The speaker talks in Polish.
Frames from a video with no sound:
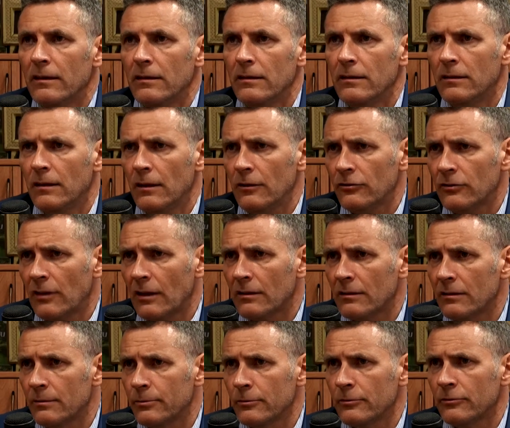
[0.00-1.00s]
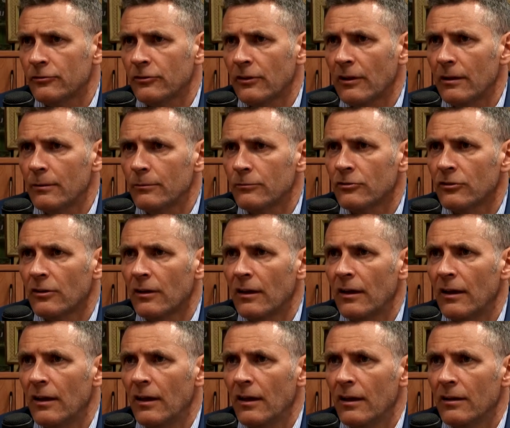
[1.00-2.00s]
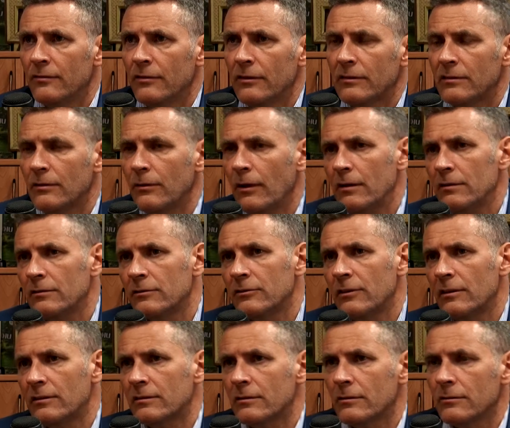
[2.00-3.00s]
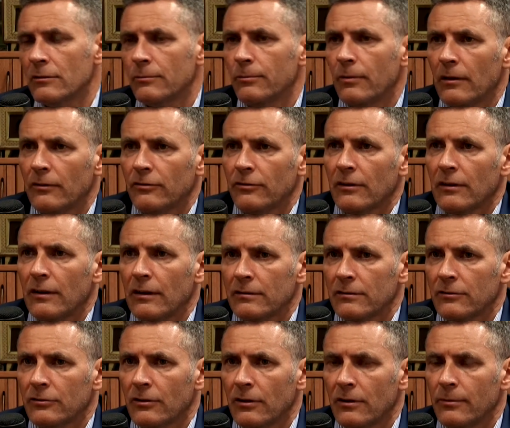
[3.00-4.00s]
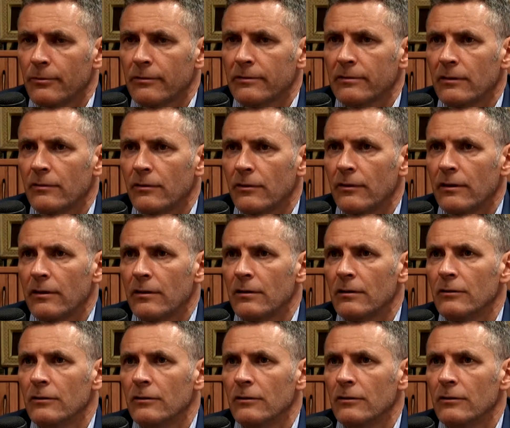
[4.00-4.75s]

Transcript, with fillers: I też tak to postrzegam, że wysyłając dziecko do pierwszej klasy szkoły podstawowej,